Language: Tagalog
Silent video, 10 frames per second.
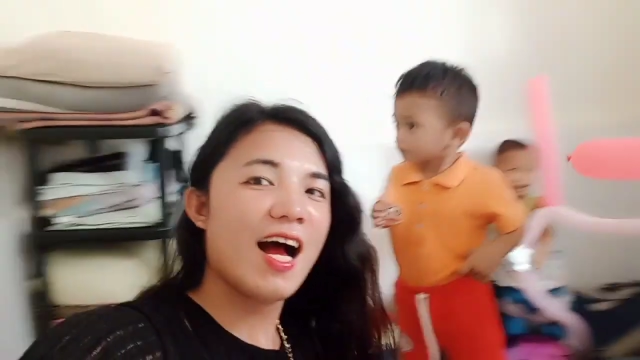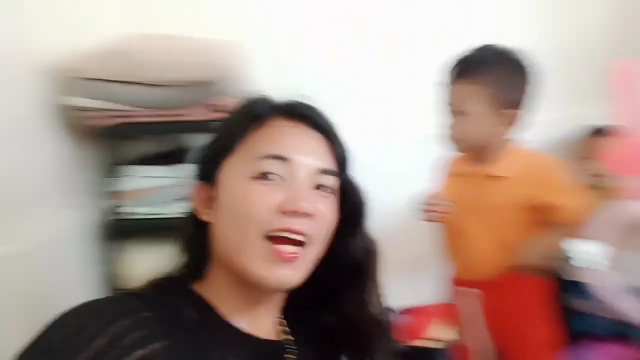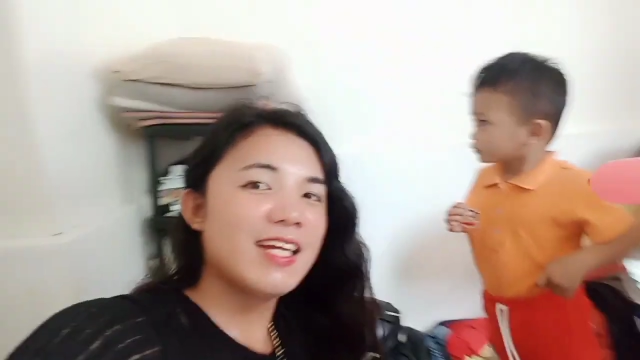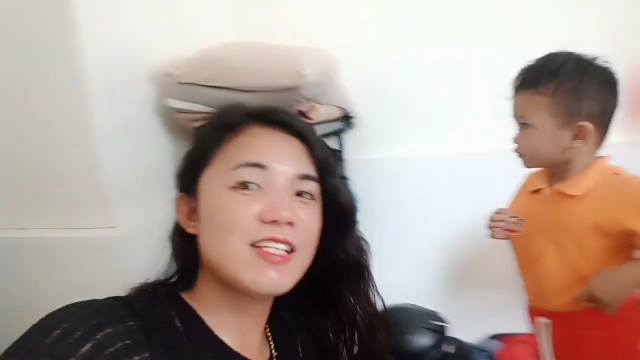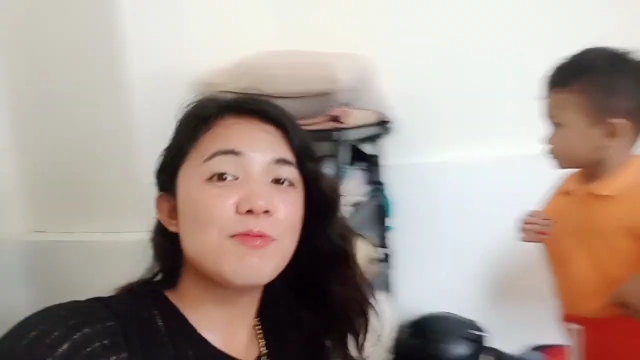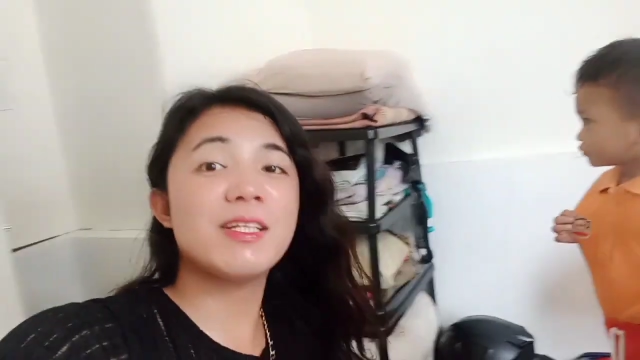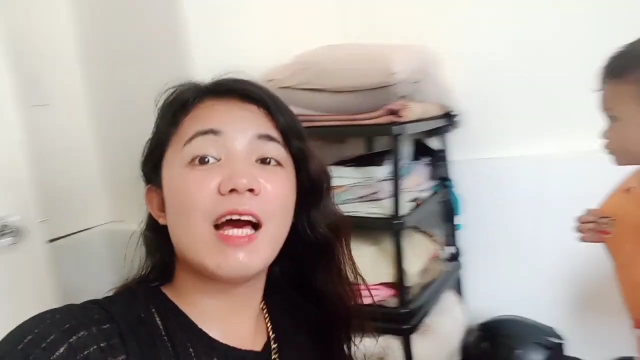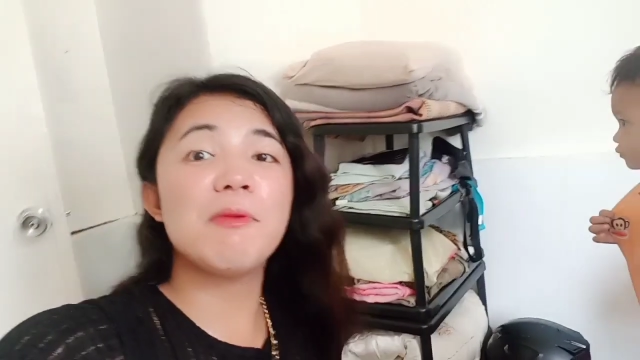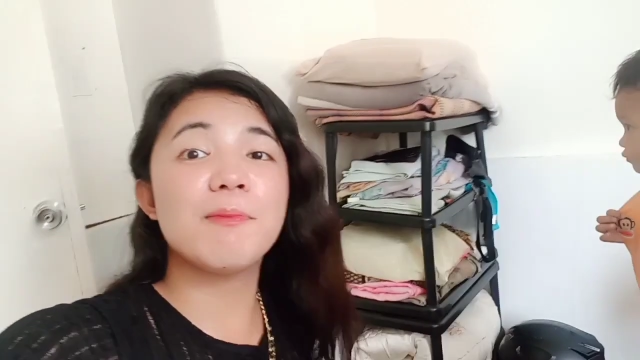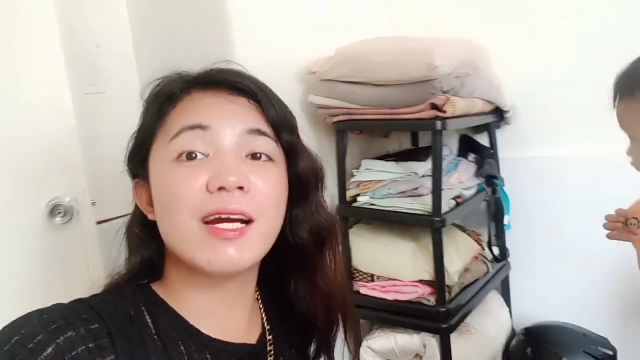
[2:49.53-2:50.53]
Ayan, so
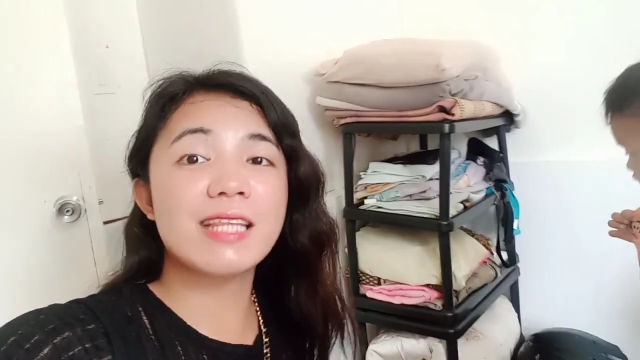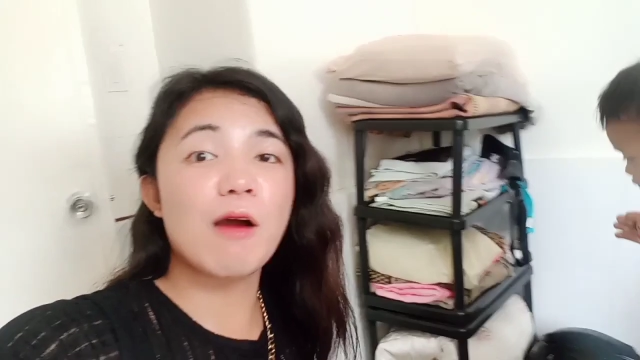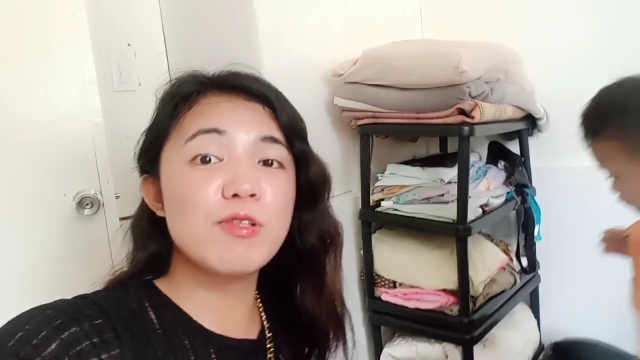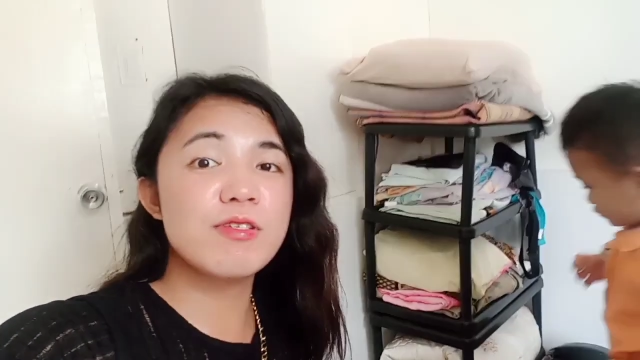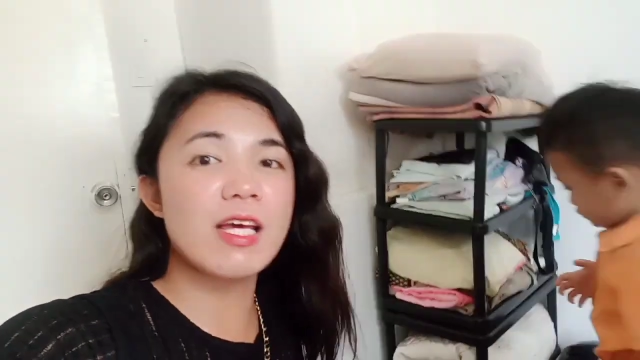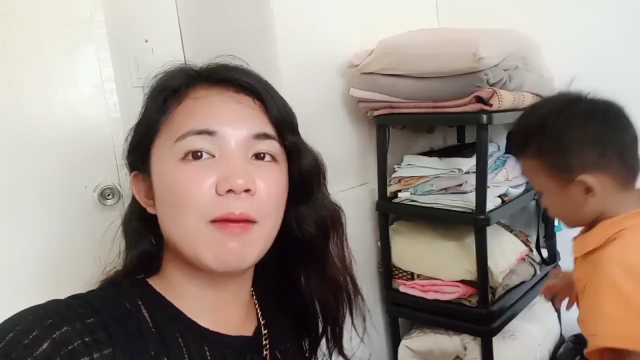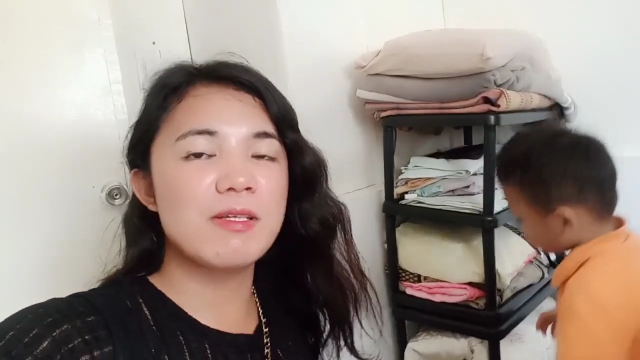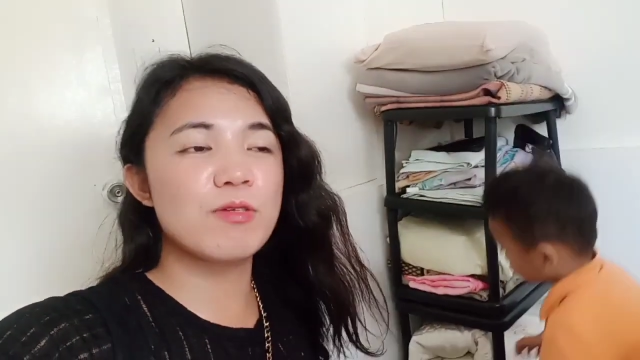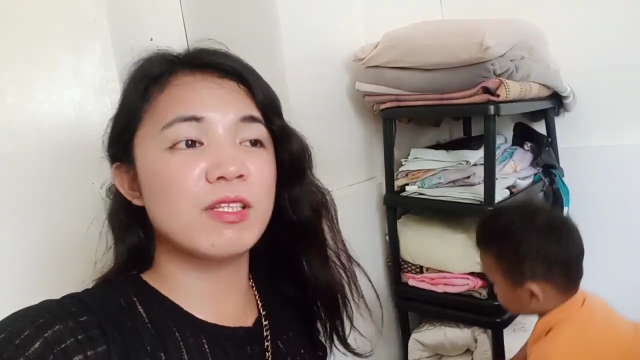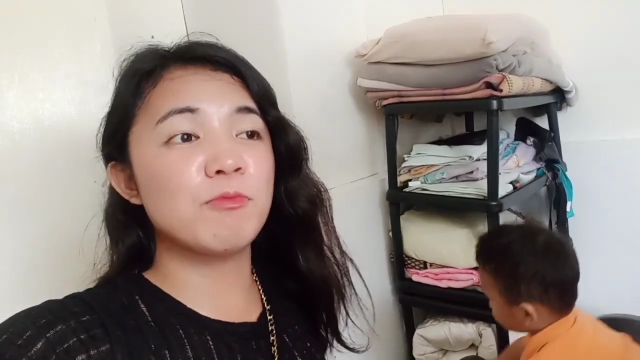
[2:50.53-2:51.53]
madaming mga tao dun sa
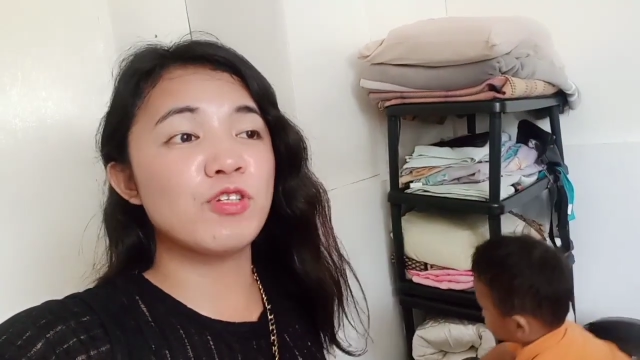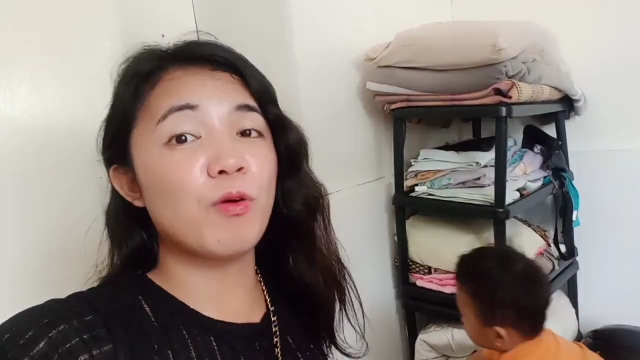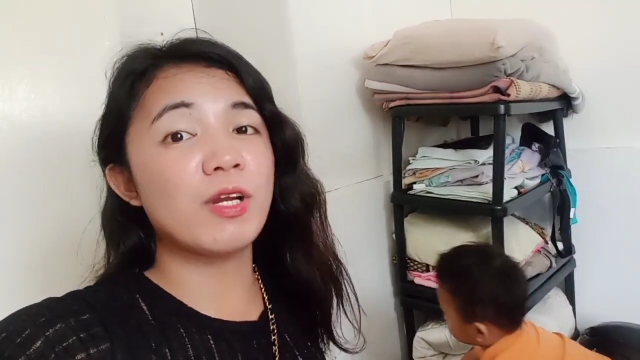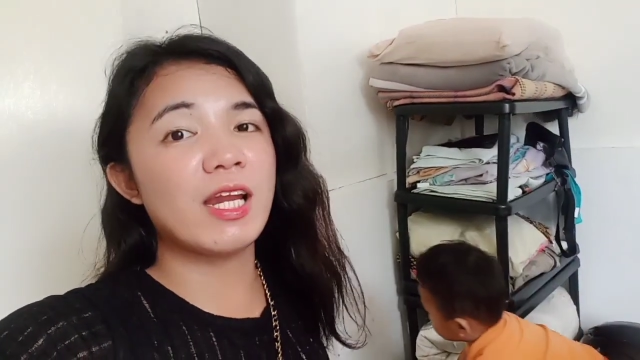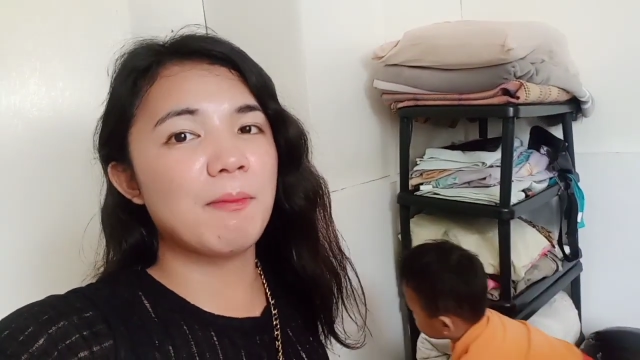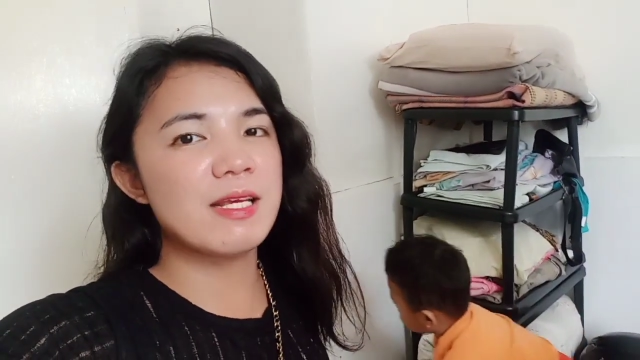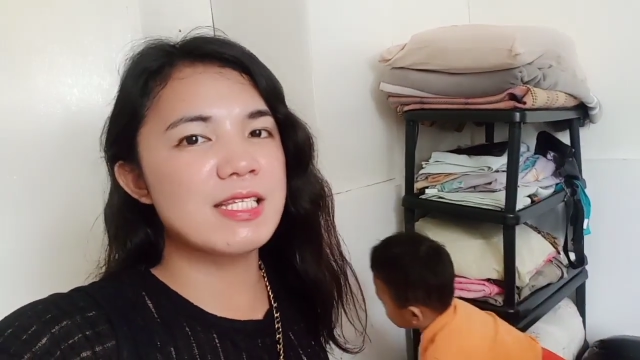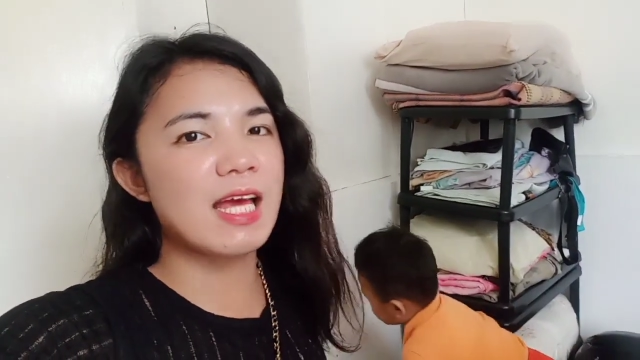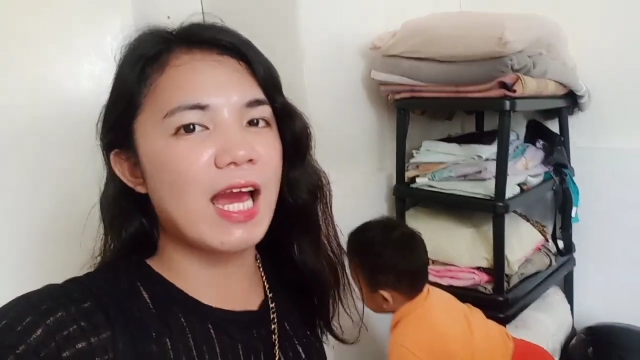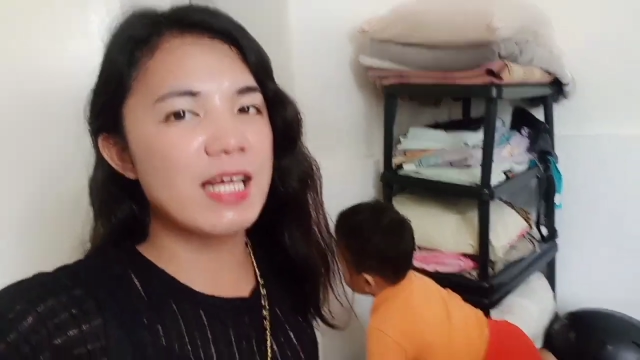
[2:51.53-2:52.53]
labas. So hindi muna ako lalabas
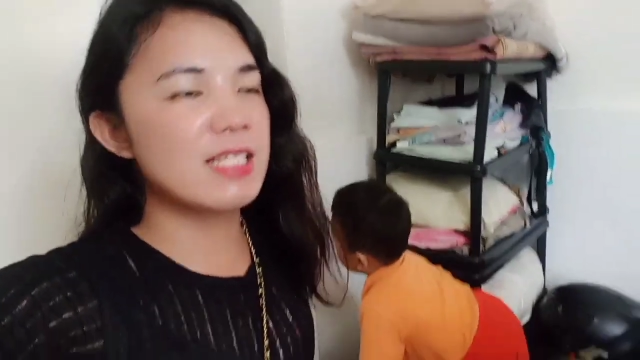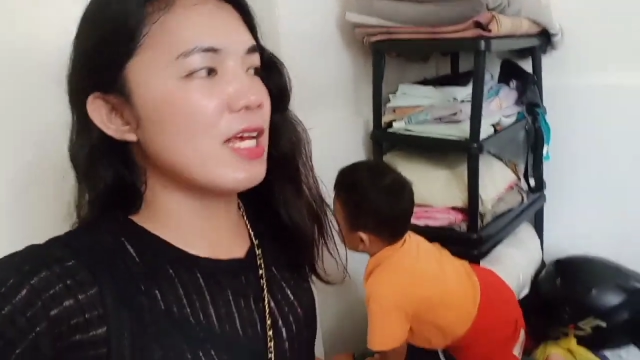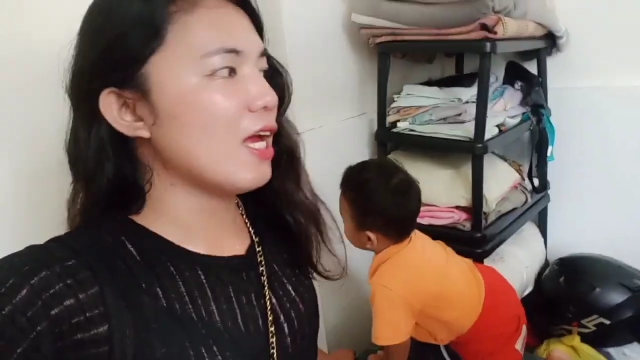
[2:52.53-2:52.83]
guys.